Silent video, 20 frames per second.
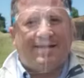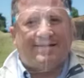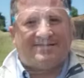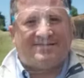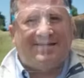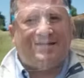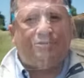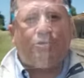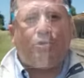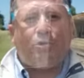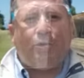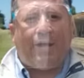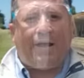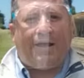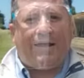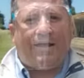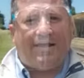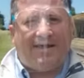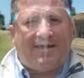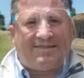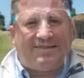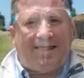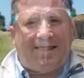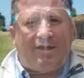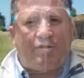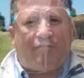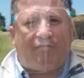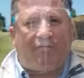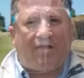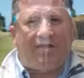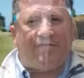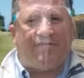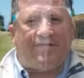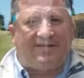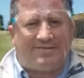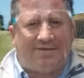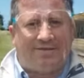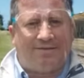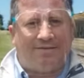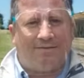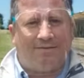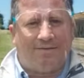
Sin duda, este año fue difícil,